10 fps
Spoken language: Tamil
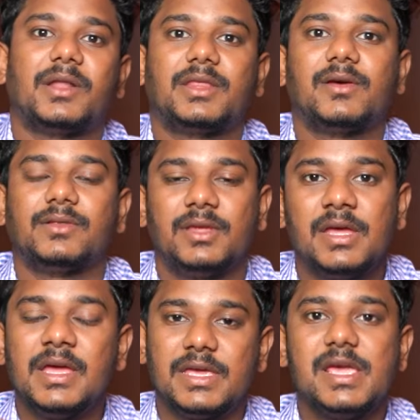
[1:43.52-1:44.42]
படத்தையே வந்து
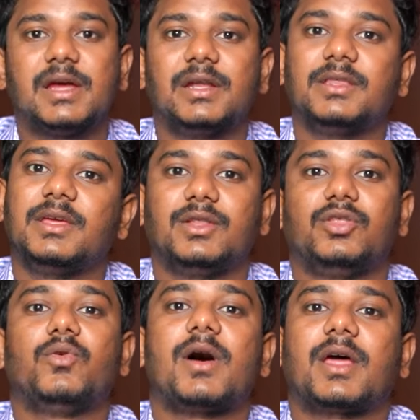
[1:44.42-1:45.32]
இயக்குனது
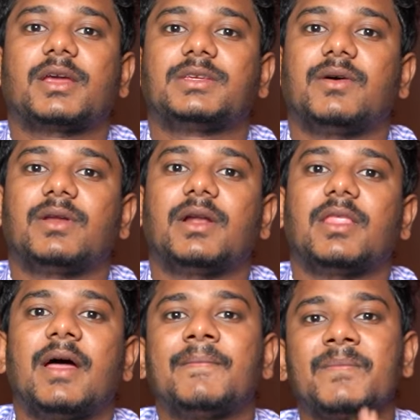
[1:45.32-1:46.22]
துவாராகிஷ்
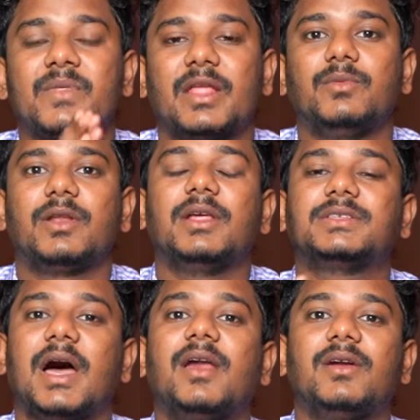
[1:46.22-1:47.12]
அவர்கள் தான் அது மட்டும் இல்லை
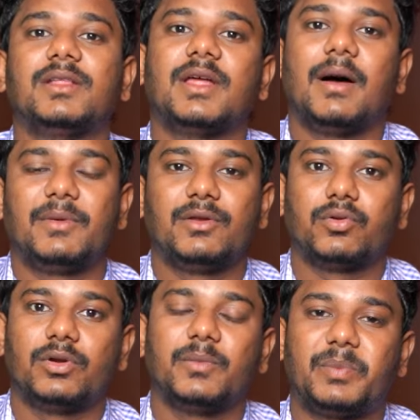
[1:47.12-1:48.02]
சாருலதா அப்படின்னு
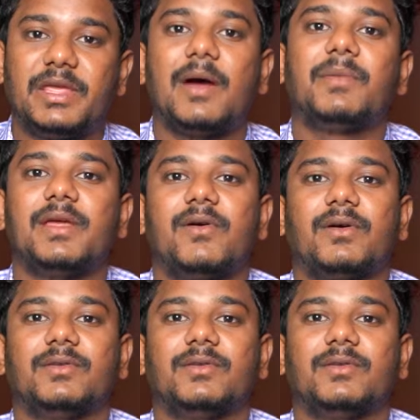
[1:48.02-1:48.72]
சொல்லிட்டு பிரியாமணி அவங்க